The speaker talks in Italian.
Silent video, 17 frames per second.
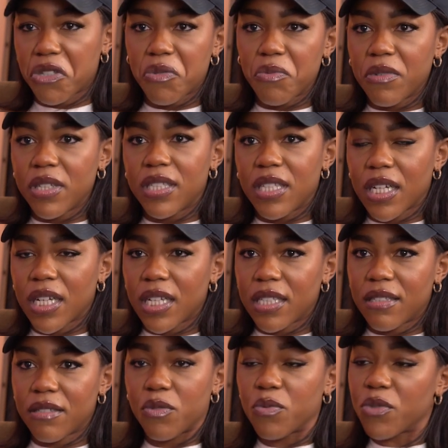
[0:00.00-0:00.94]
su
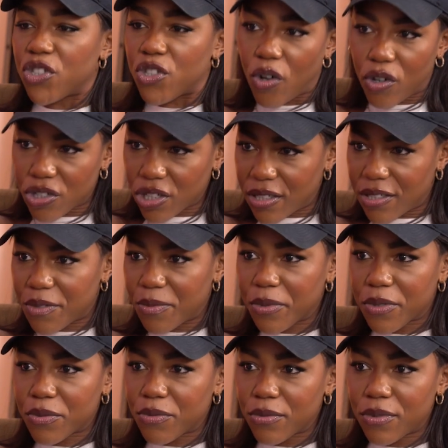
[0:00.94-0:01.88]
internet, sui social
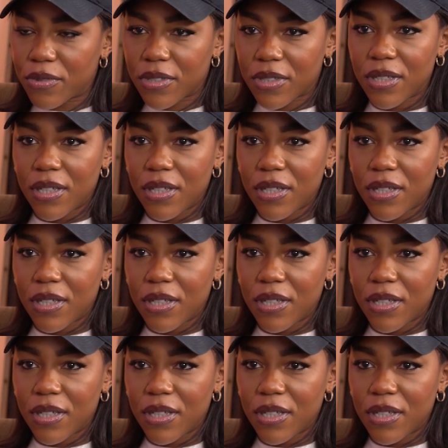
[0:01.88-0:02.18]
soprattutto.